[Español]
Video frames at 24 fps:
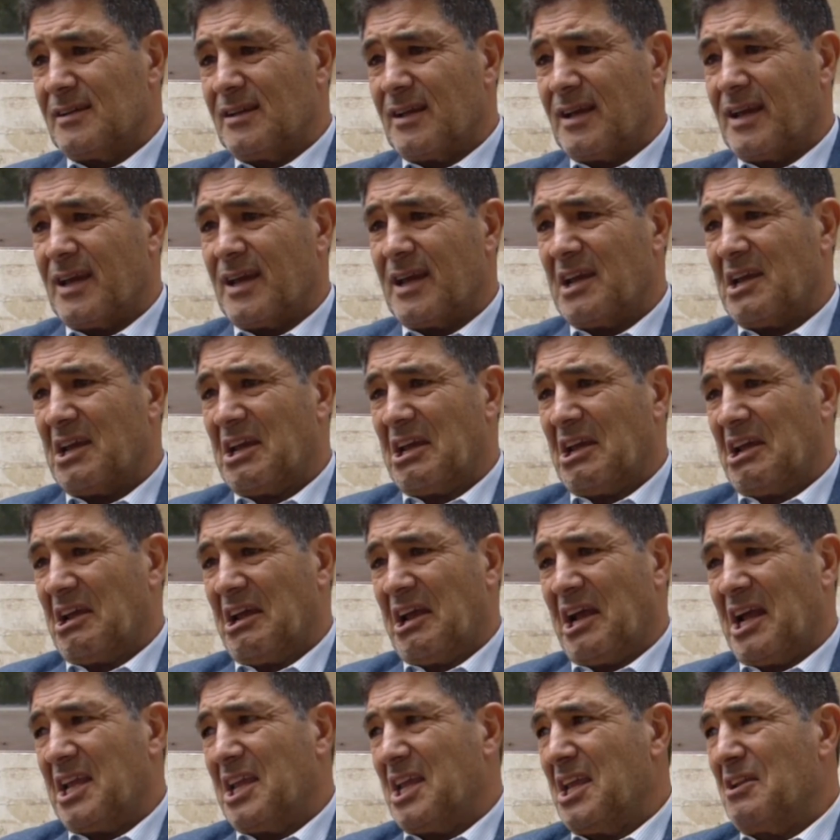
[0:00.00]

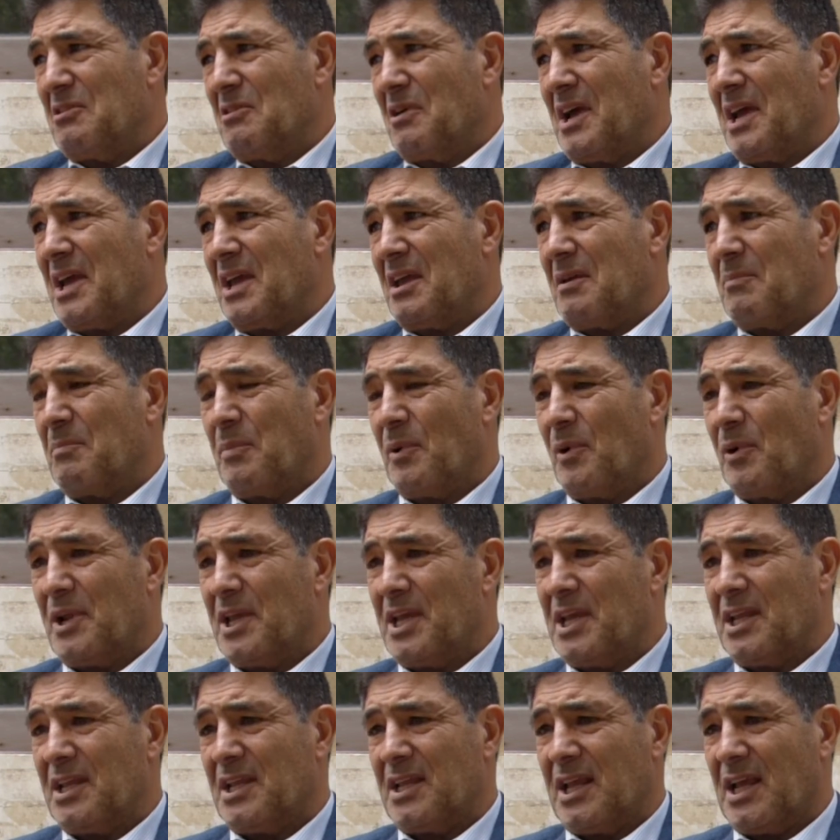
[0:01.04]
Eh, aquí no hay
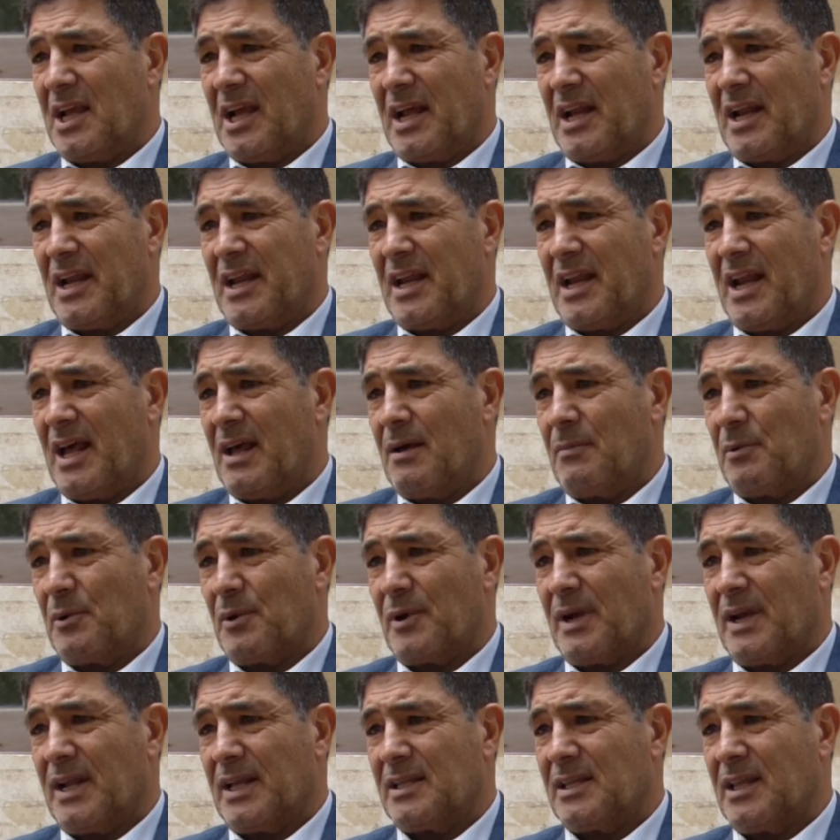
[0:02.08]
política ni nada por
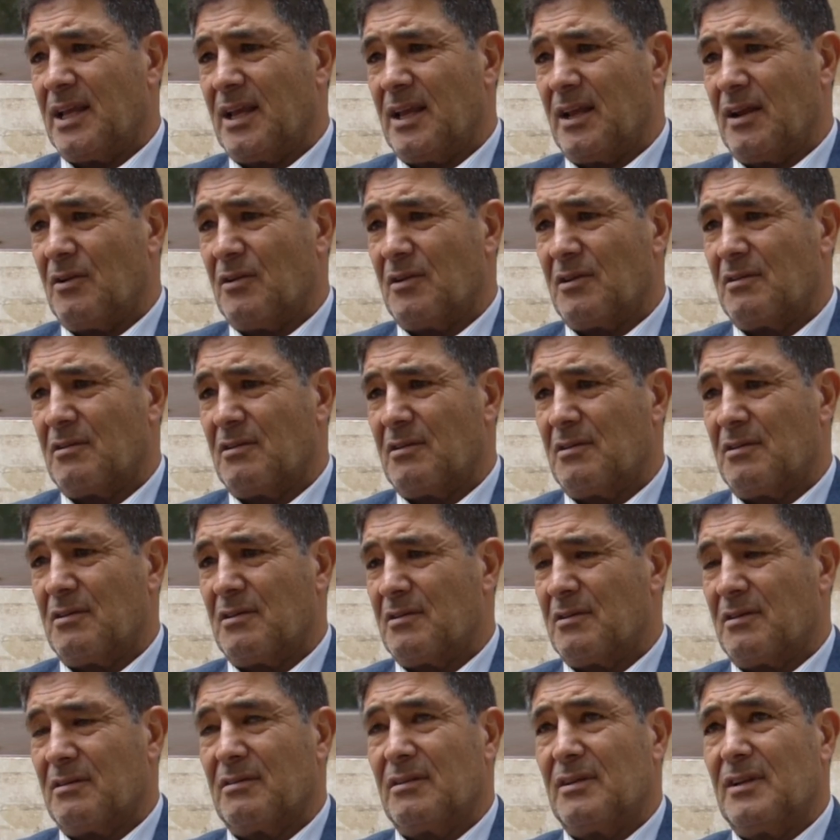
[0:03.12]
el estilo,
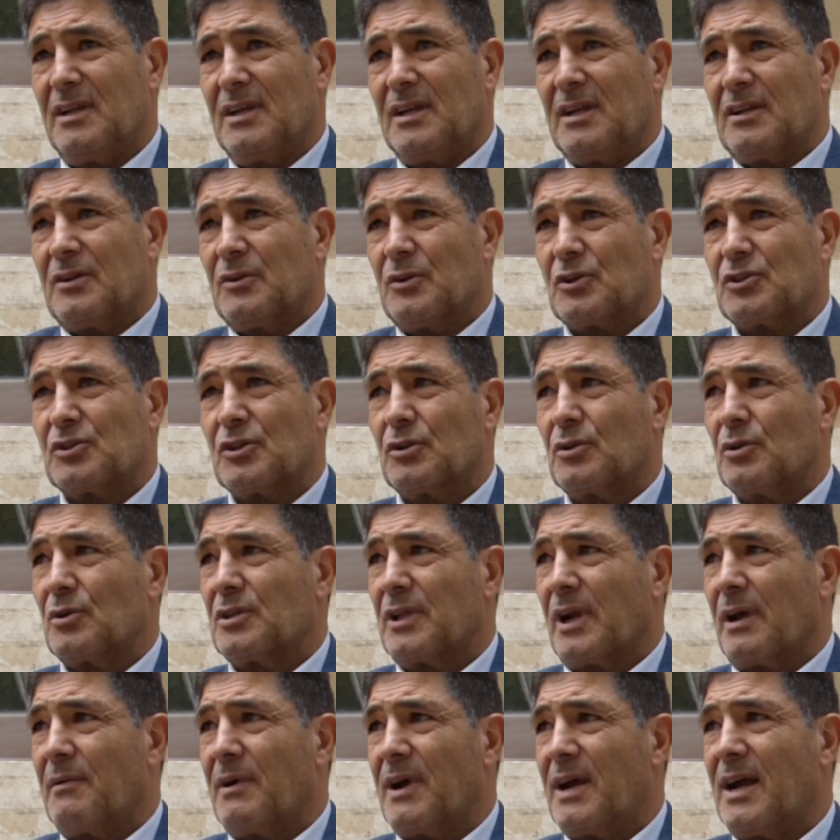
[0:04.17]
no, Nosotros
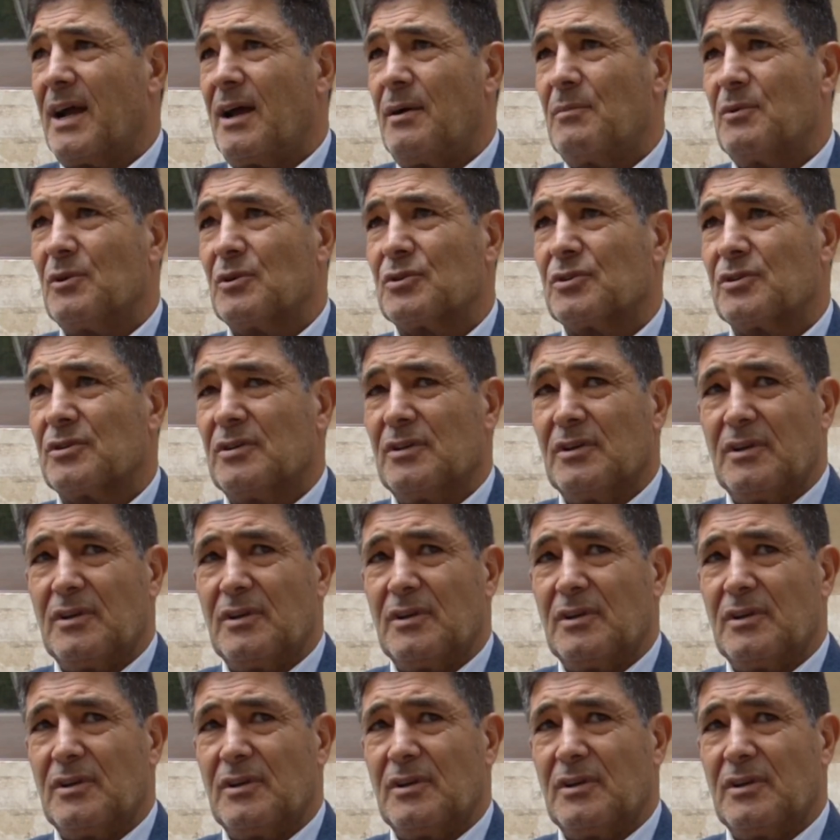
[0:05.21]
trabajamos